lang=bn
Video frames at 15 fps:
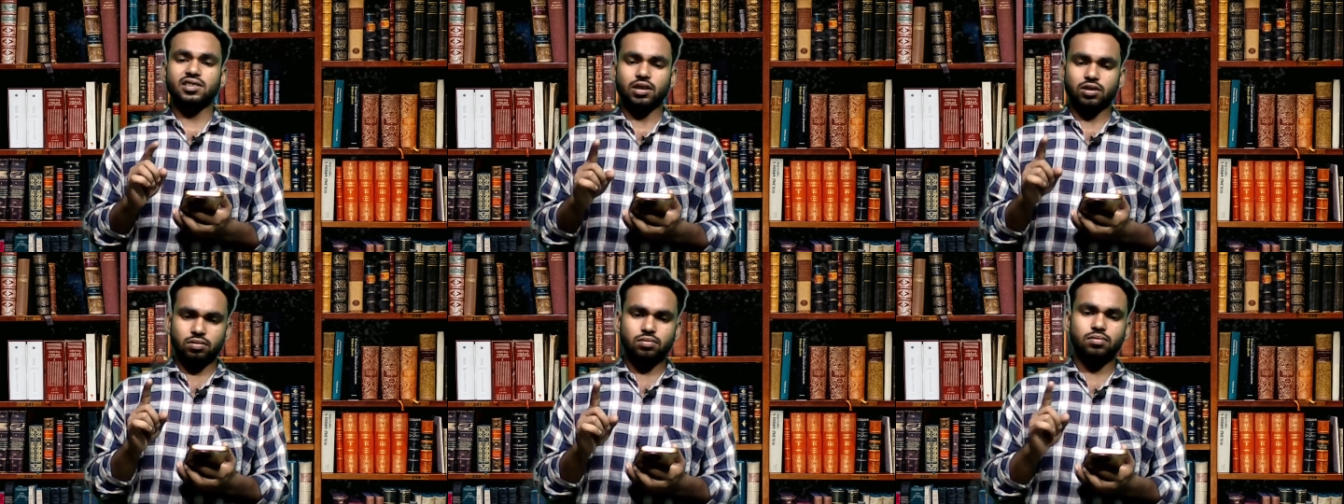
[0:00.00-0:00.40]
যেটা
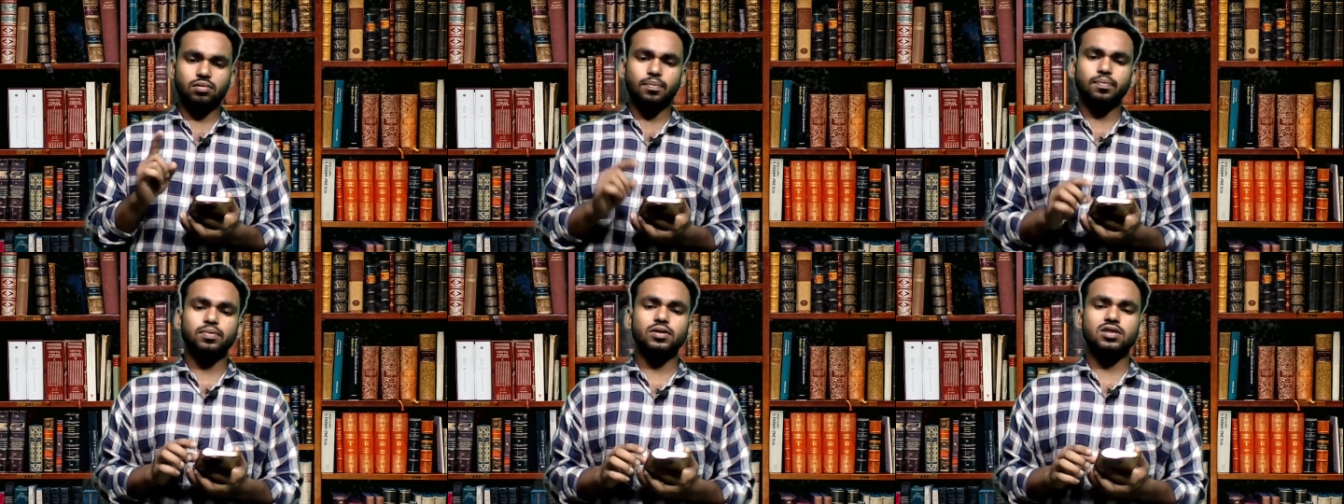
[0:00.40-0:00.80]

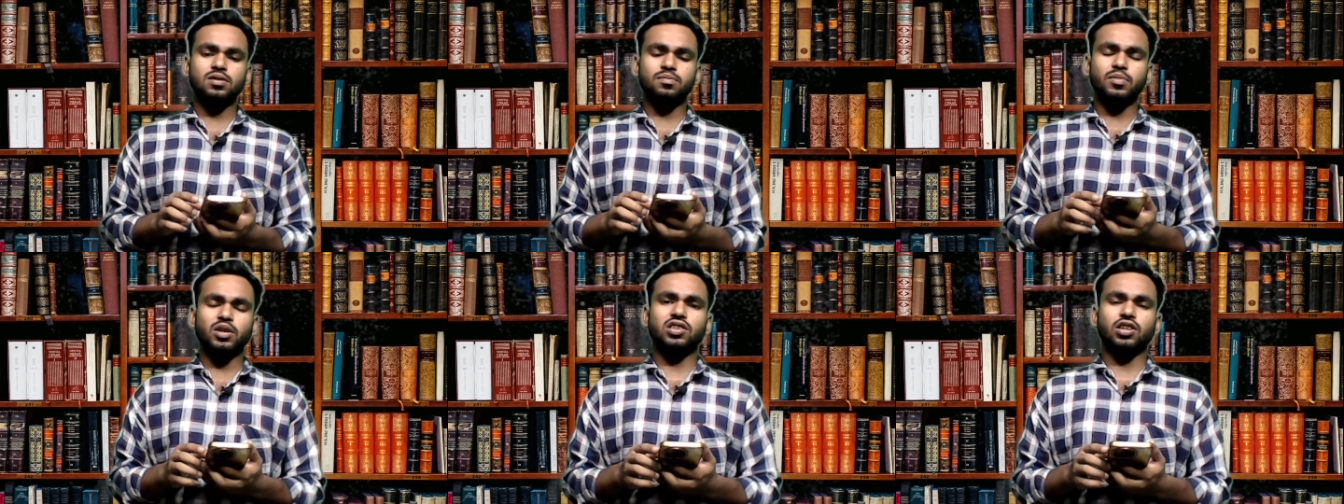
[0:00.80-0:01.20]

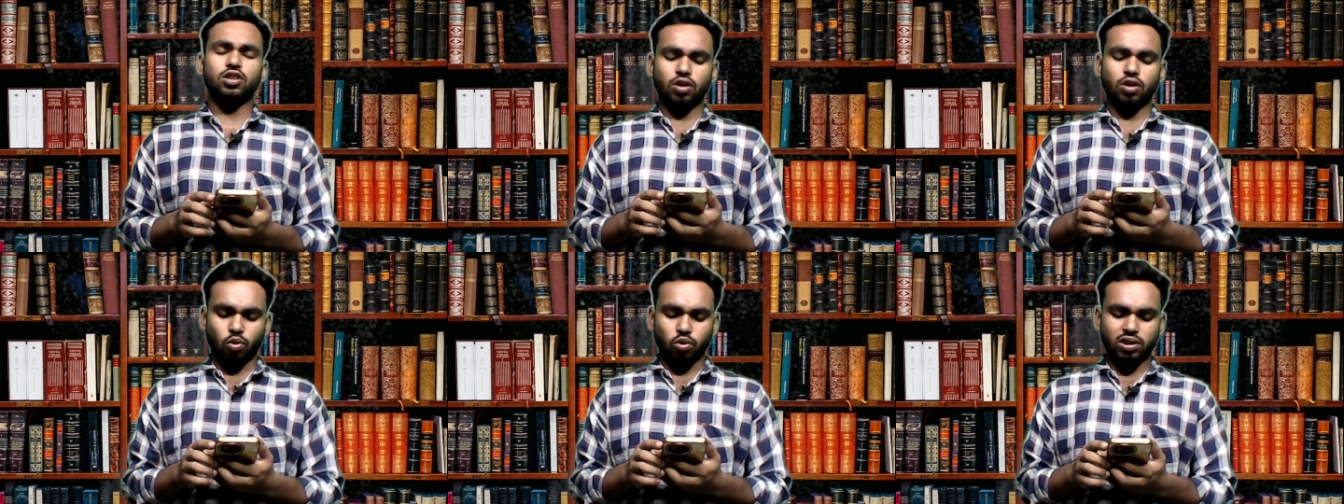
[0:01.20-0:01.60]

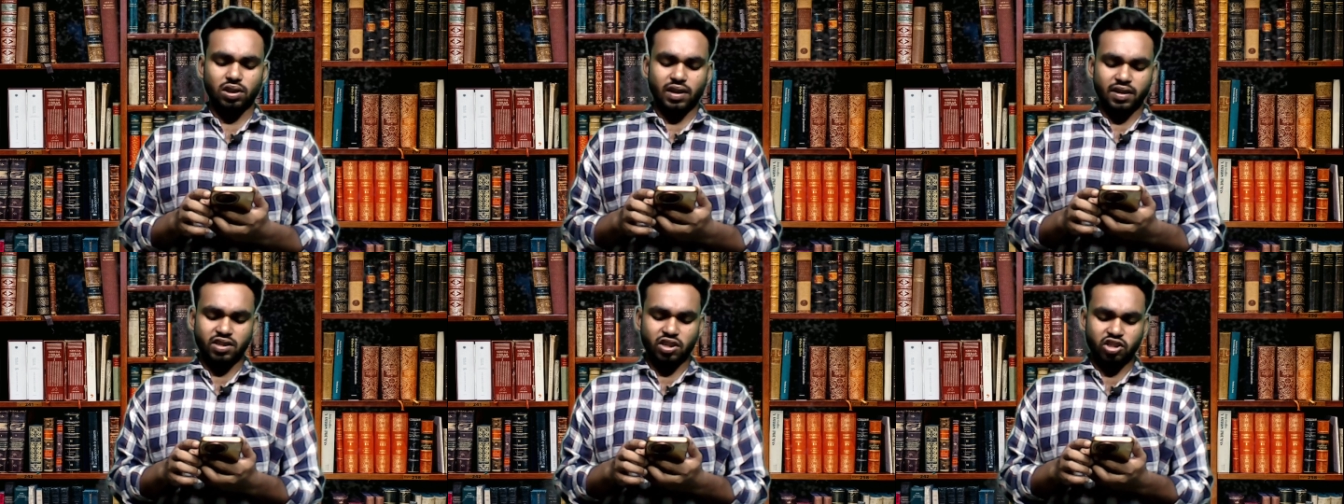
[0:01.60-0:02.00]
ইনভেস্টিগেশন করতে
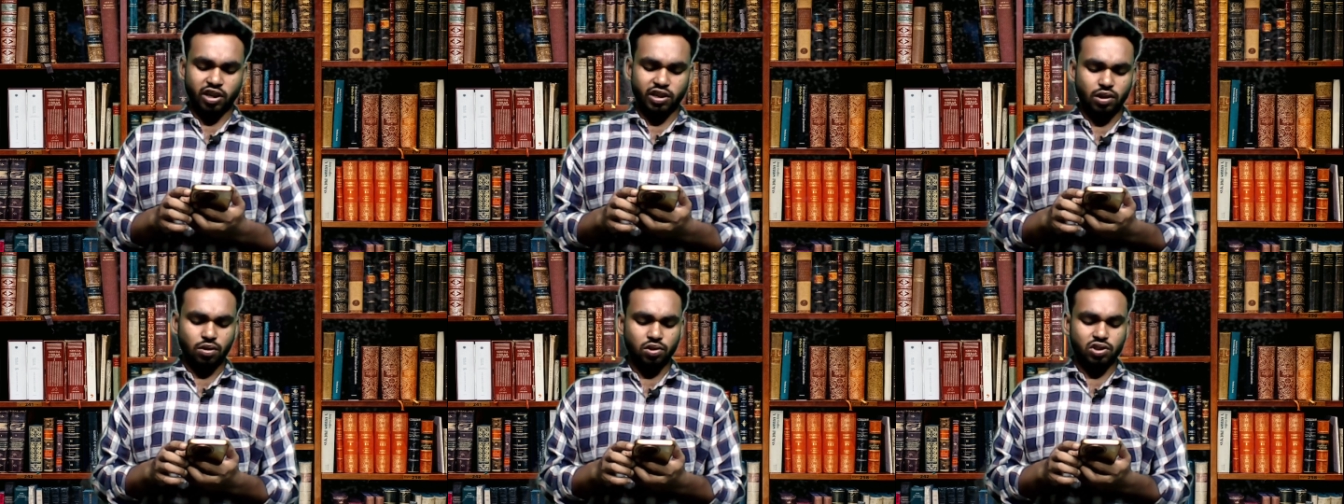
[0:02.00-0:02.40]
চাইছে
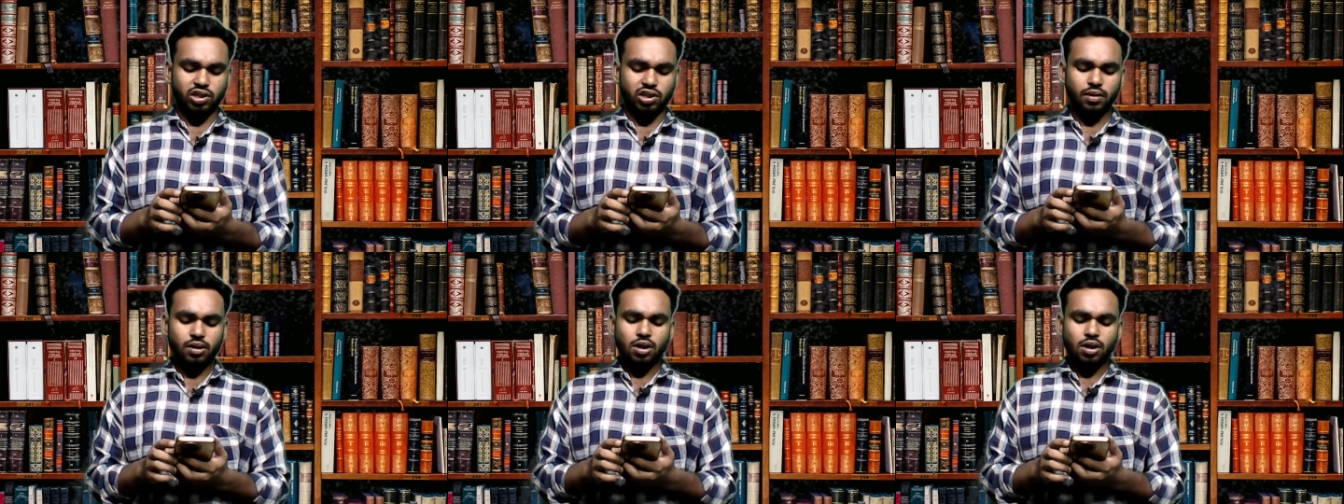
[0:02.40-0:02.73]
সেটি হচ্ছে